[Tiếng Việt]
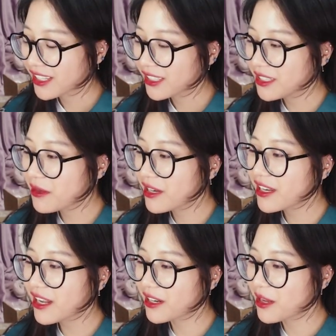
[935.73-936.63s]
nhưng mà
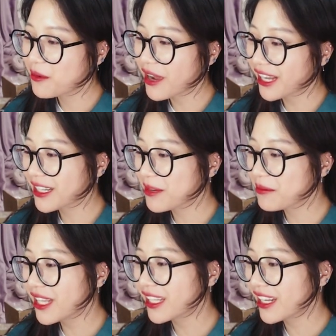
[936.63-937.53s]
nên là nếu mà anh ờ,
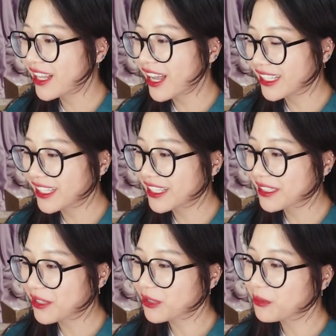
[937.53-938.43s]
biết hay là anh ờ,
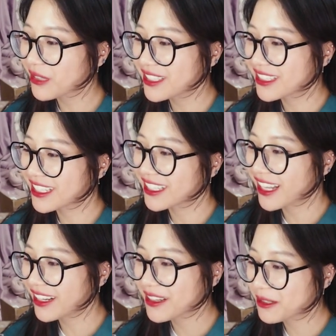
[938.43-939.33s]
có thông tin gì thì
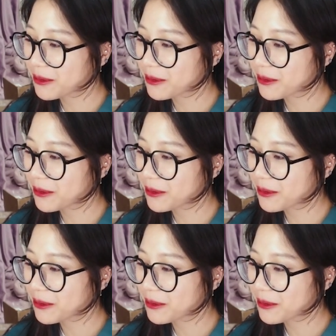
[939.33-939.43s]
anh ờ,